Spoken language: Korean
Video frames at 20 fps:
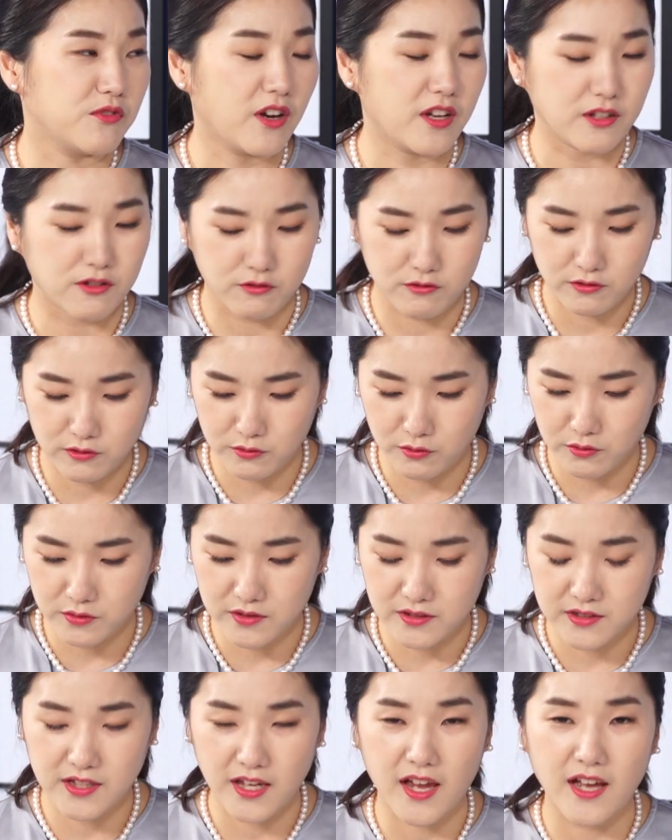있고 또
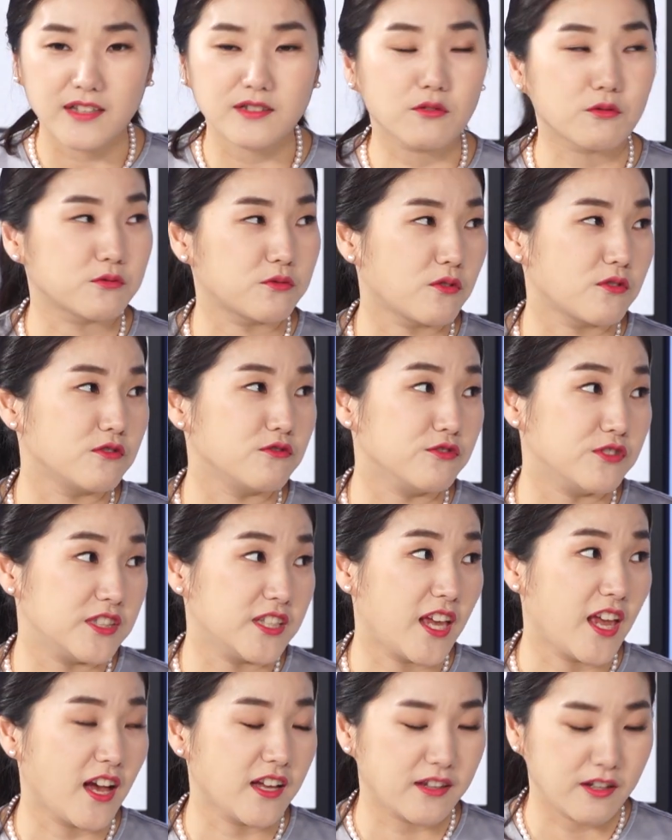제한 속도를
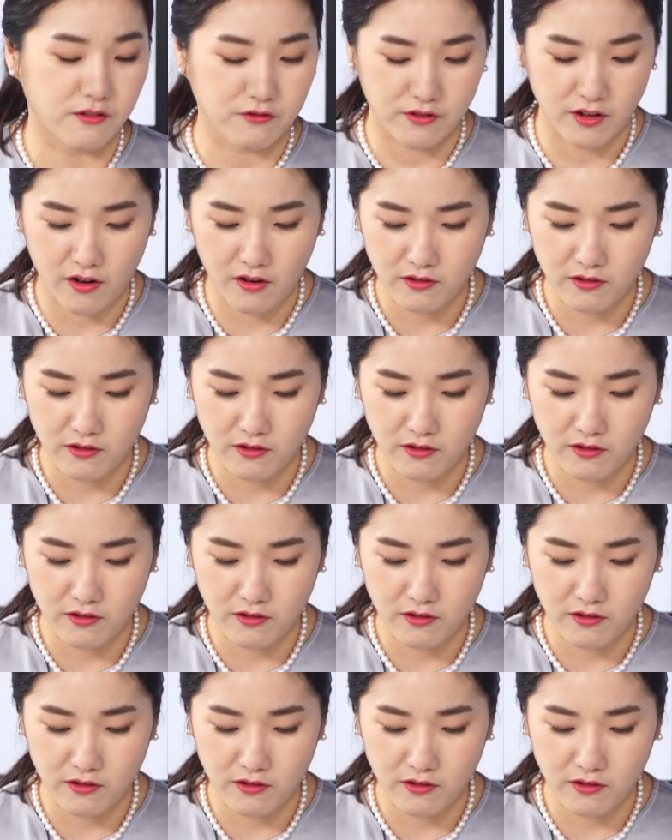유지해야 되고요.